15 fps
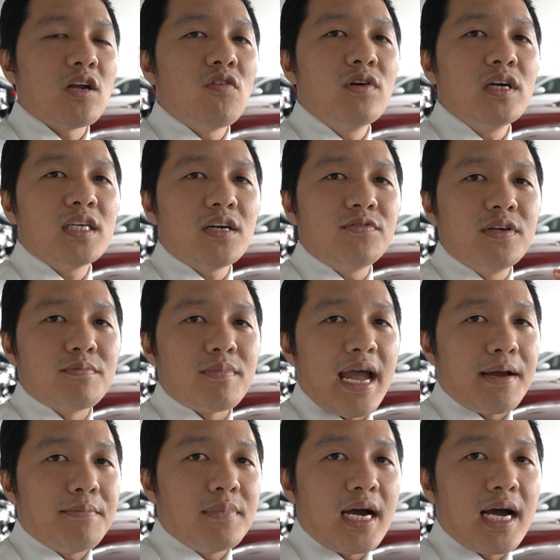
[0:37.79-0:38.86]
đối với cái phiên bản
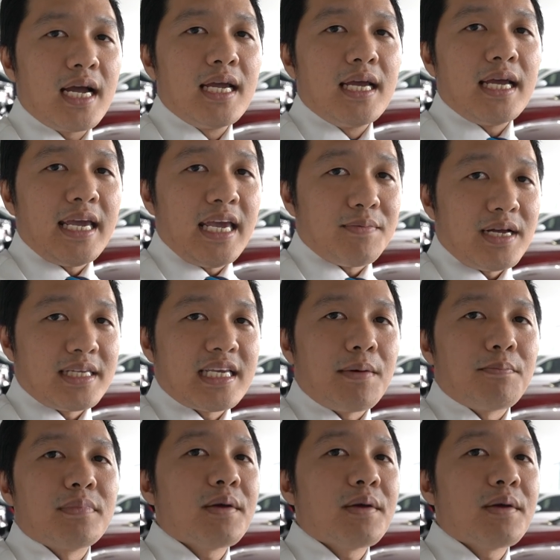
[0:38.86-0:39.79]
mà E300